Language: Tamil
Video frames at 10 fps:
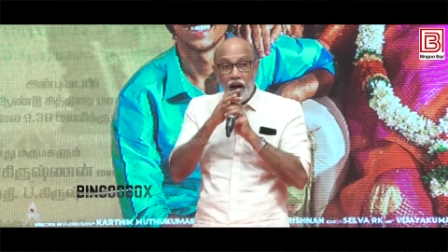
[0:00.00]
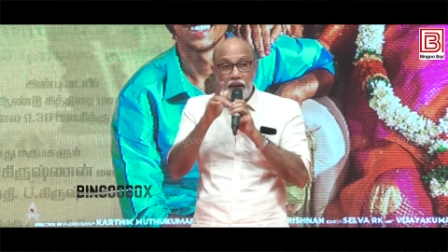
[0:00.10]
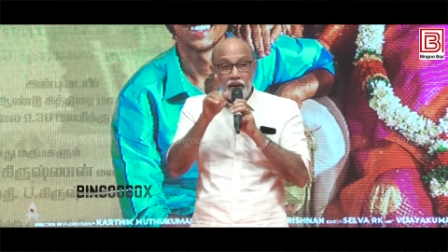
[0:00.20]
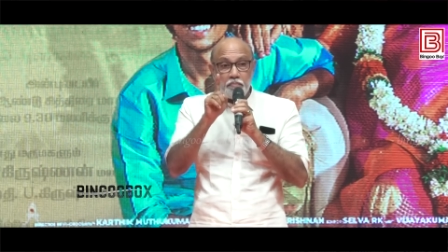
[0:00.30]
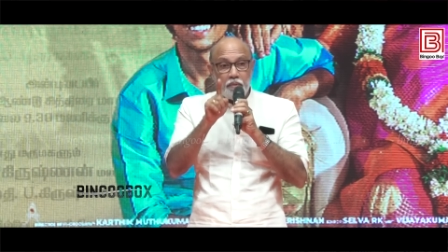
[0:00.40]

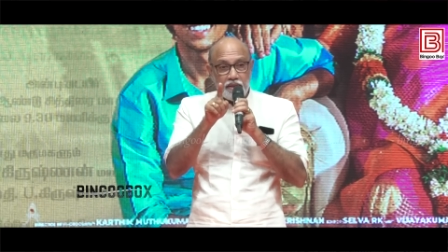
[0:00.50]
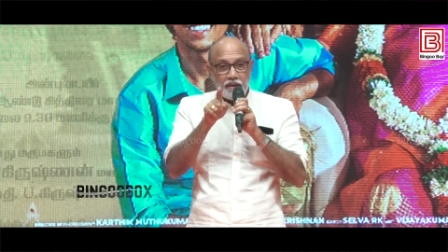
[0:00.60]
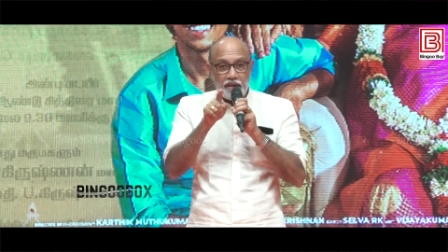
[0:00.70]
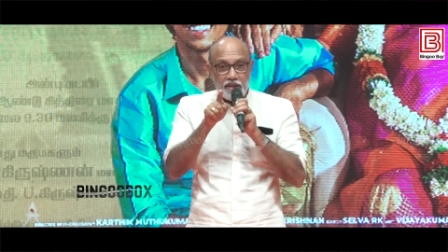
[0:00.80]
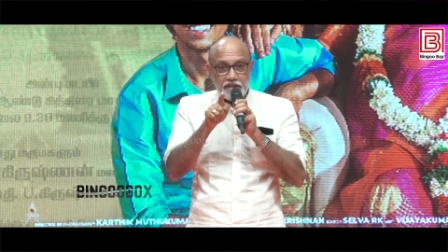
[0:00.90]
ஆயிரம்
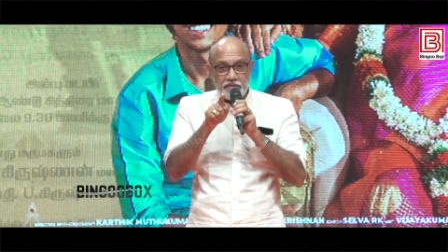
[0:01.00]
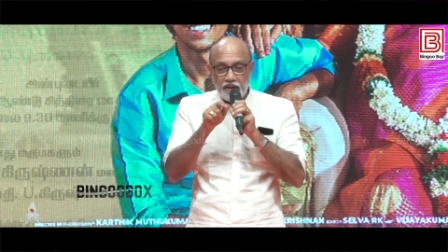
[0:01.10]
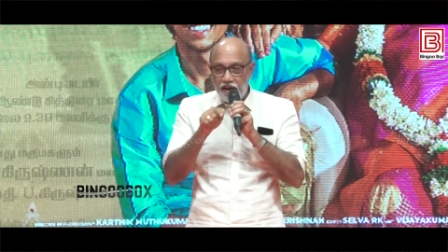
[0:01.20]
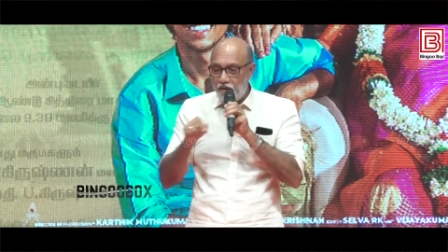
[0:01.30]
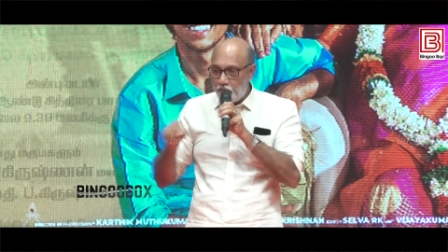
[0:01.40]
படத்தில்
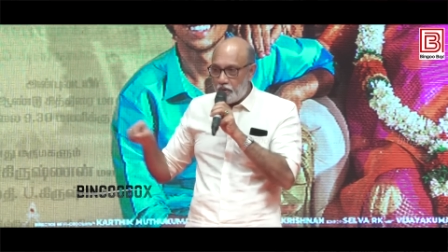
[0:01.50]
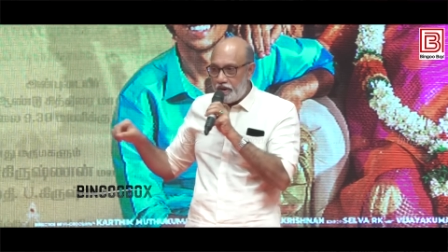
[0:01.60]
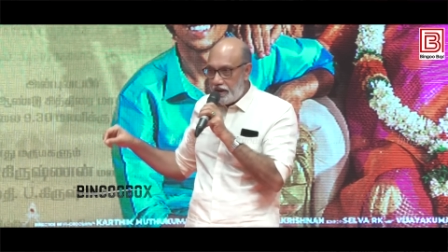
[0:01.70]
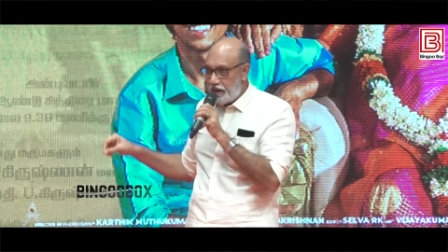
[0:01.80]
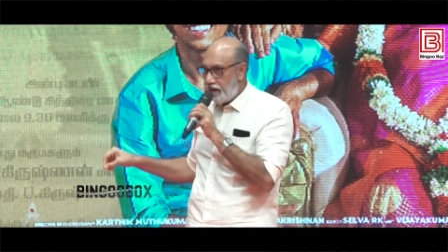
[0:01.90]
நடித்தவங்க
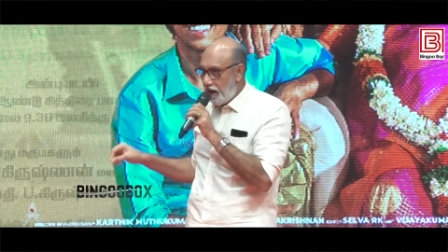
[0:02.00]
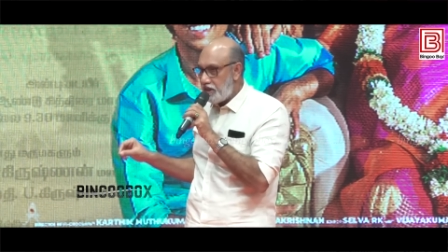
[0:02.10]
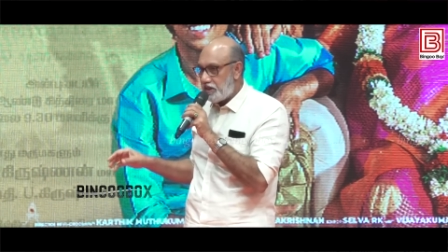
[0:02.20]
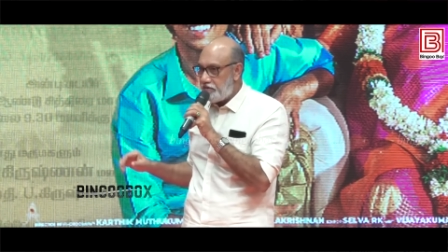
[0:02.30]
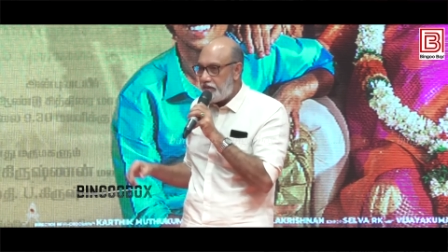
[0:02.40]
அவங்களுடைய
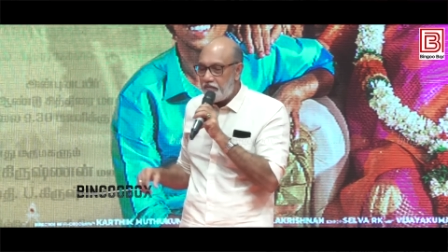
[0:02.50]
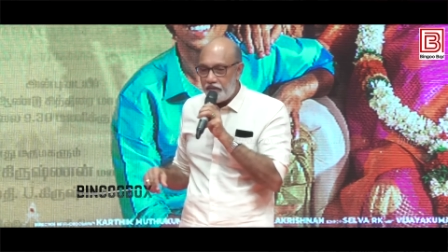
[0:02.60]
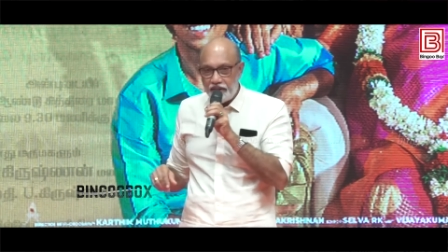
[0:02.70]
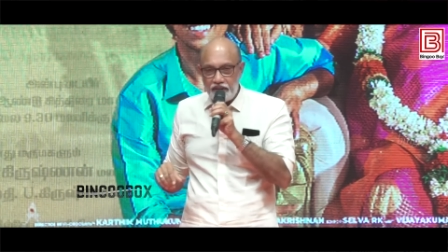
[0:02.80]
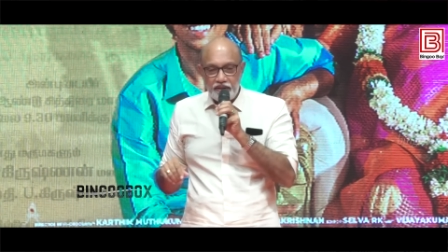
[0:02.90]
லாஸ்ட் ஃபிலிம்
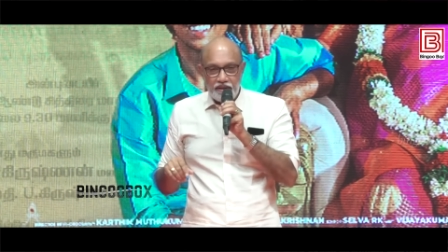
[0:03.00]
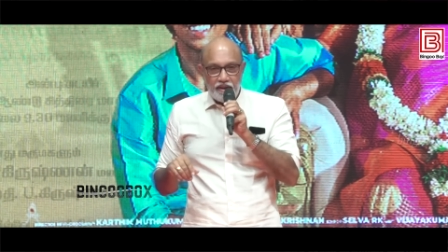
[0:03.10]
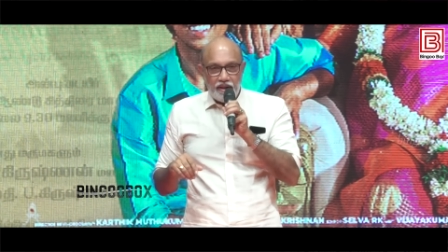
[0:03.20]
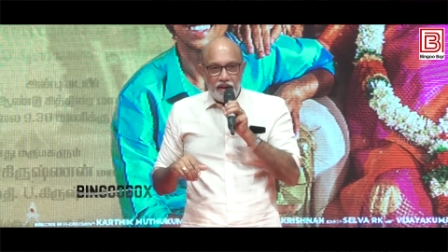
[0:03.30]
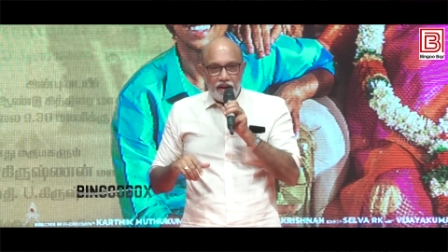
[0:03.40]
இது
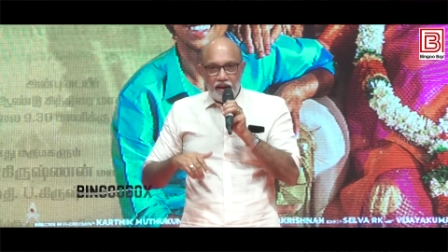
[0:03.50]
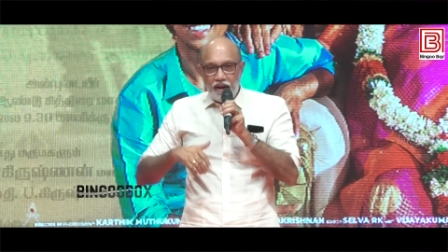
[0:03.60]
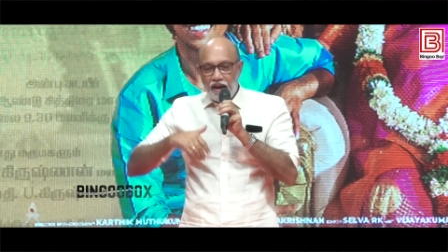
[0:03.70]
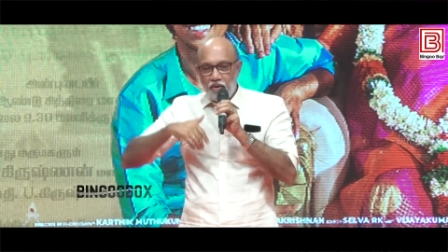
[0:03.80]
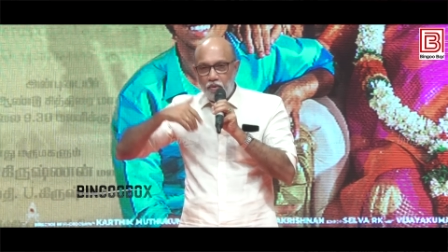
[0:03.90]

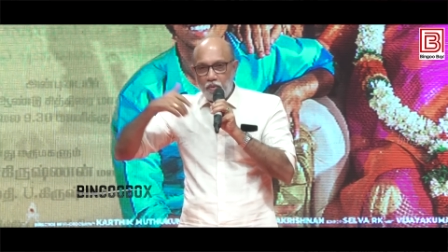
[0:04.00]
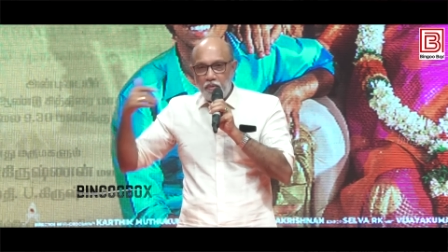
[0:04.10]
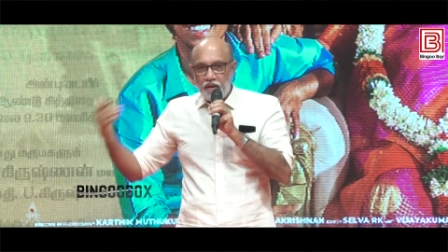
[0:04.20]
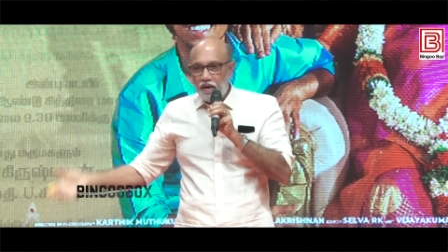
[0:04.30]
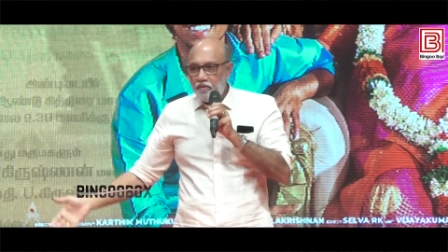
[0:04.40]
ஒரு
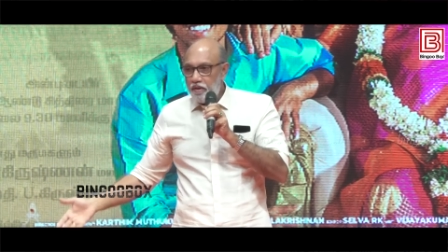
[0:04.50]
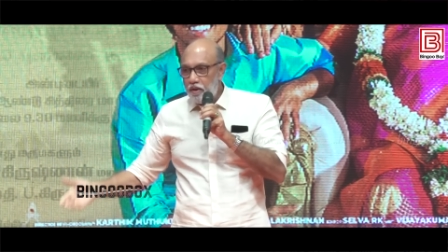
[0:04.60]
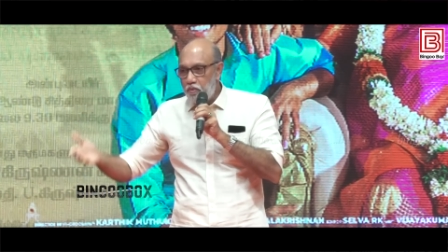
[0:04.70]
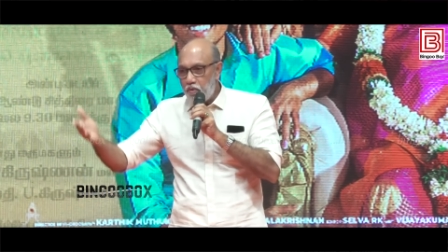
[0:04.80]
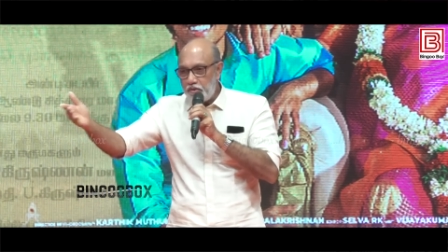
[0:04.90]
பக்கம் அவங்க
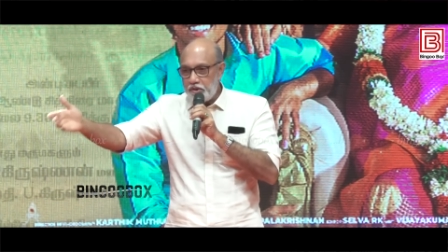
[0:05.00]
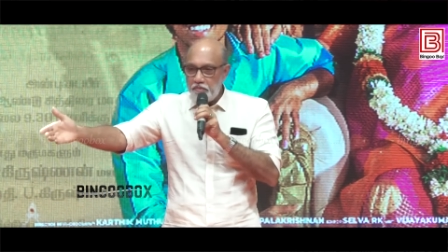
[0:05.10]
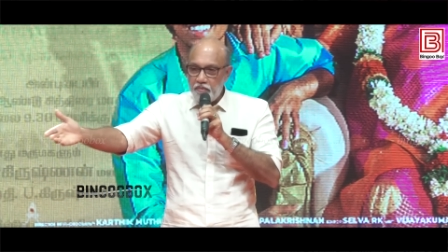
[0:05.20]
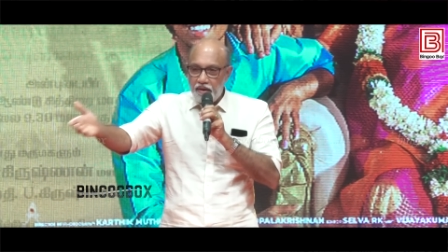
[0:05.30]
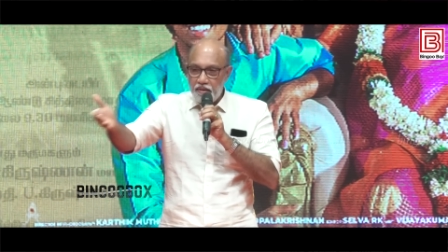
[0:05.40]
ஊர்வசி
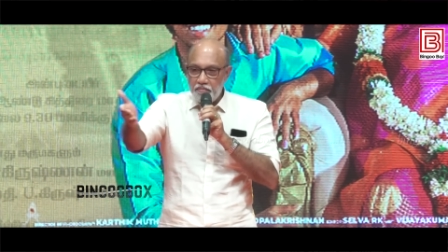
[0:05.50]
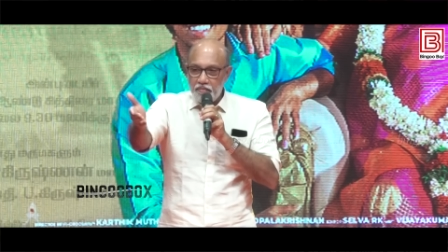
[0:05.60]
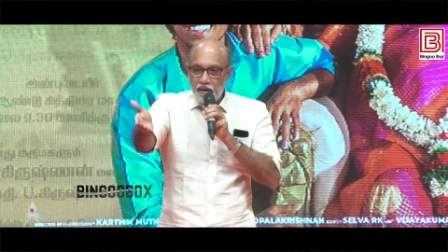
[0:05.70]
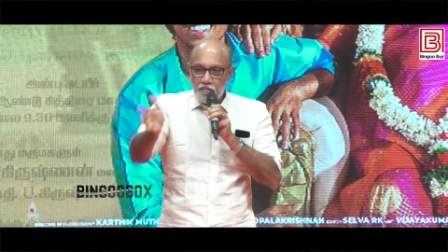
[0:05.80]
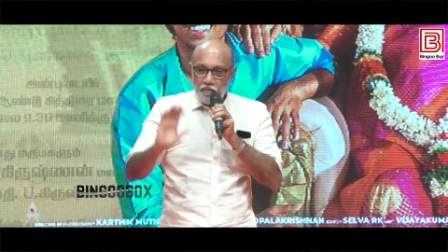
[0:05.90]
மேடம்
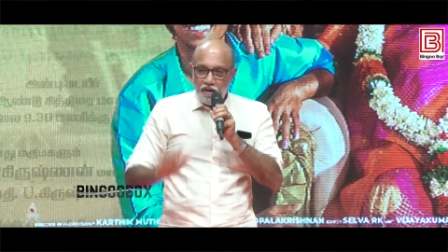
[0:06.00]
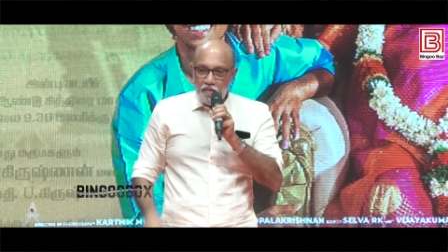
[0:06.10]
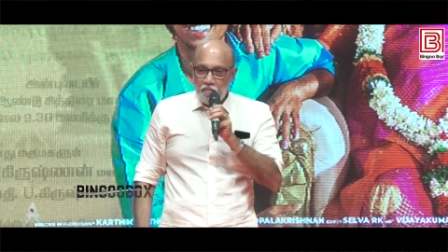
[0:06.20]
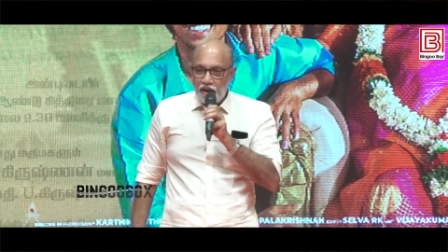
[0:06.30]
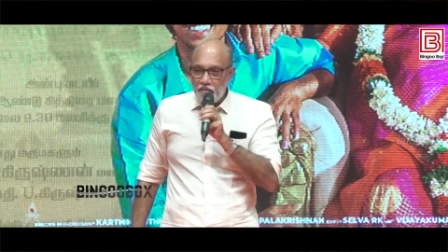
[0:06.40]
அப்பண்ணா
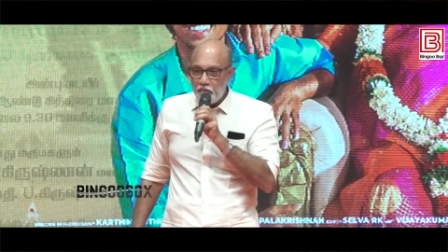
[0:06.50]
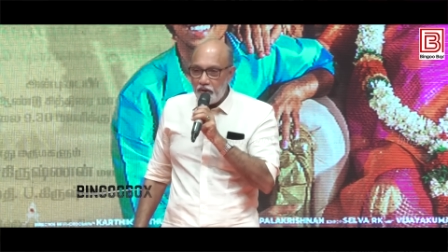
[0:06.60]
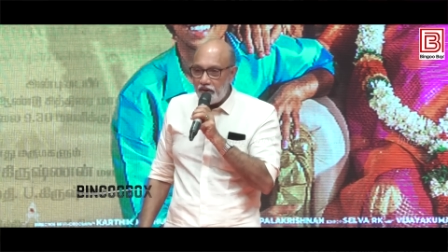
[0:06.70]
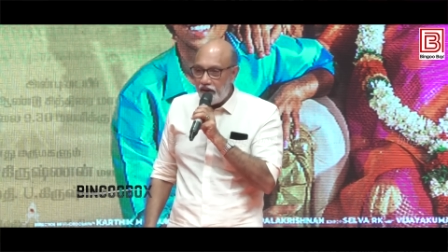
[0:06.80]
பாலமுரளி